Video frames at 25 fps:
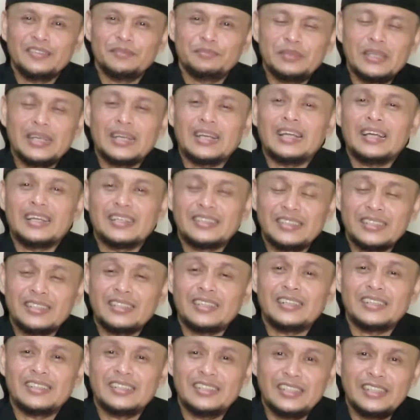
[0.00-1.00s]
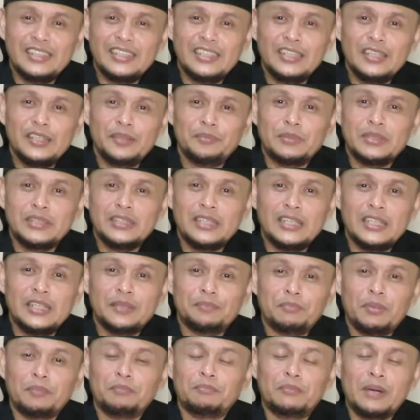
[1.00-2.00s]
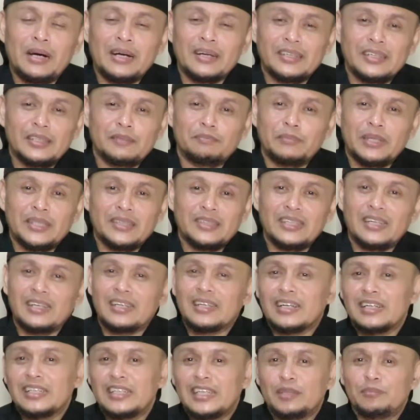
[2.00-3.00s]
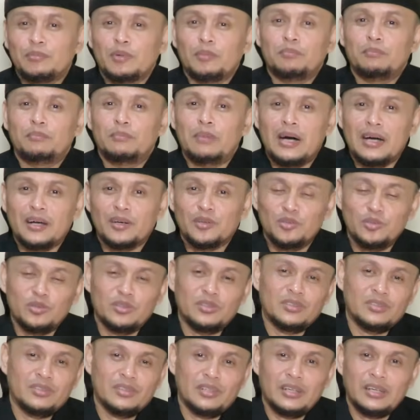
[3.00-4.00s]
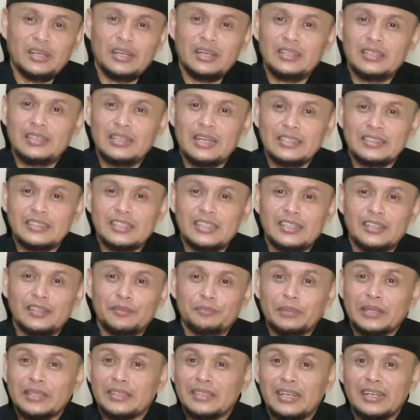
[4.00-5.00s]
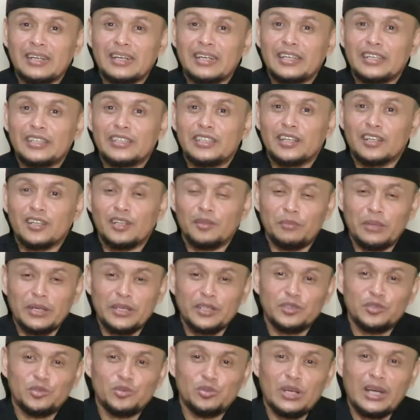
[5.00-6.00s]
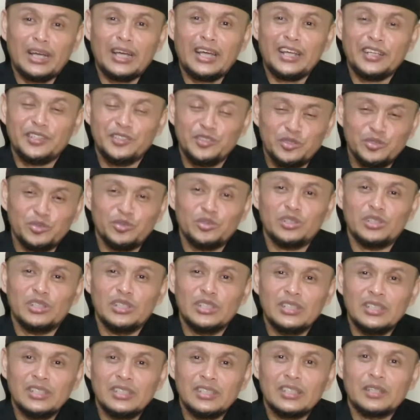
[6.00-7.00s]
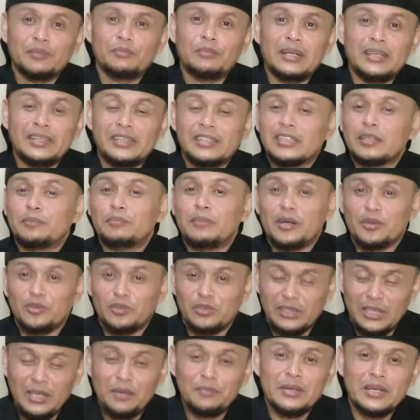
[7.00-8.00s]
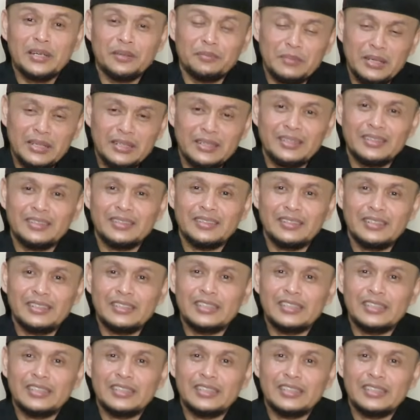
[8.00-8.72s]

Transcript: Biarlah channel ini menjadi pembangkit mental kalian membangun eh, dasar mental kalian yang kemarin sudah hancur, kembali kita bangun ya bareng-bareng.